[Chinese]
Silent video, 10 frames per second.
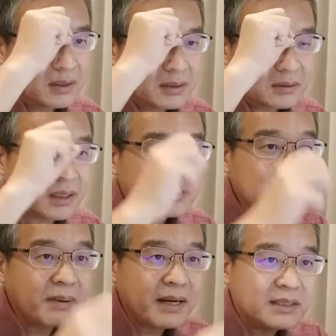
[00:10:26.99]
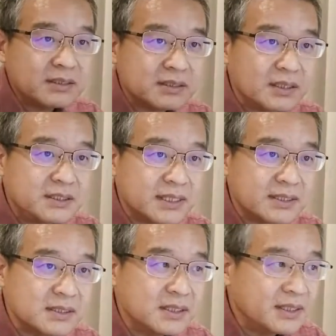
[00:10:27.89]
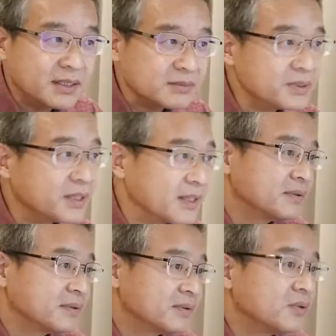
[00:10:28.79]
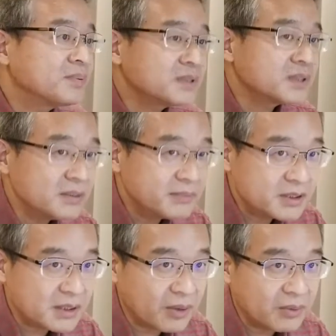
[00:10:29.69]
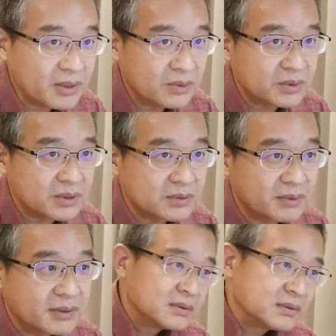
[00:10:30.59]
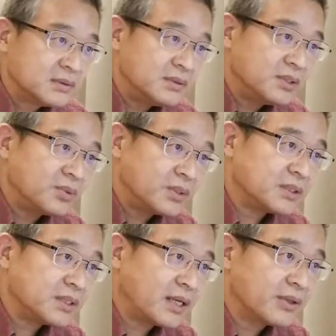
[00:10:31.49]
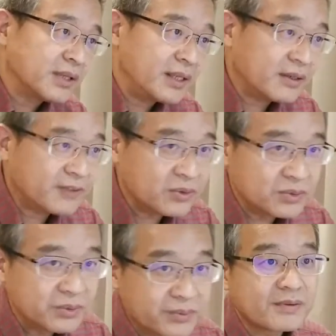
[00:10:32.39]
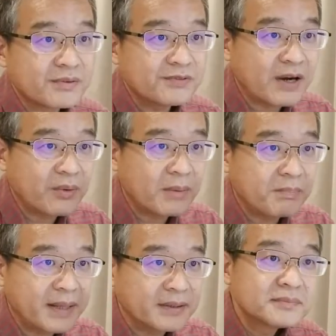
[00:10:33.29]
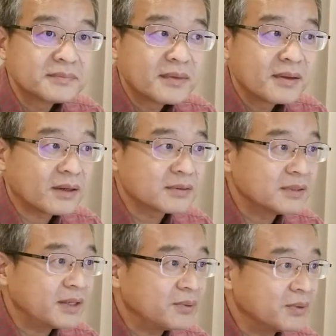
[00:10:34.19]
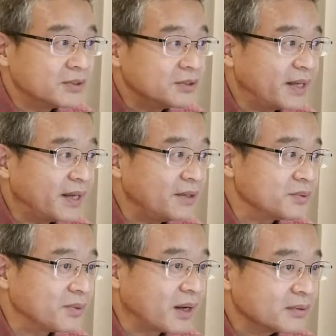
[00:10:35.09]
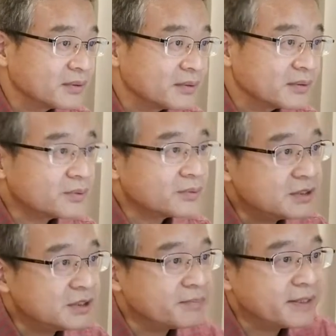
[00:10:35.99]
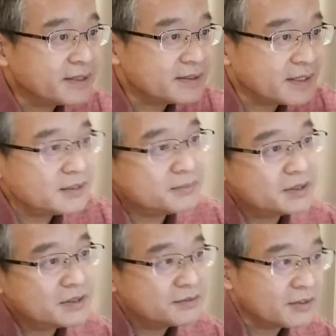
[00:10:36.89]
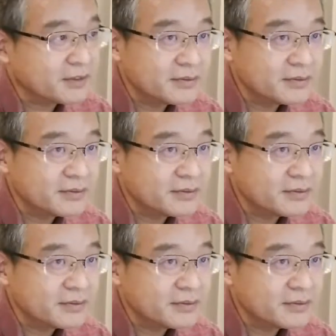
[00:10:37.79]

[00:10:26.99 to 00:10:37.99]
当你把历史和现实割裂是不可以的。我不是给你们讲过一个故事吗？有一个伙计在澳大利亚贩毒，法官判他。当时那伙计就来一句话，他说：“几百年前你们西方人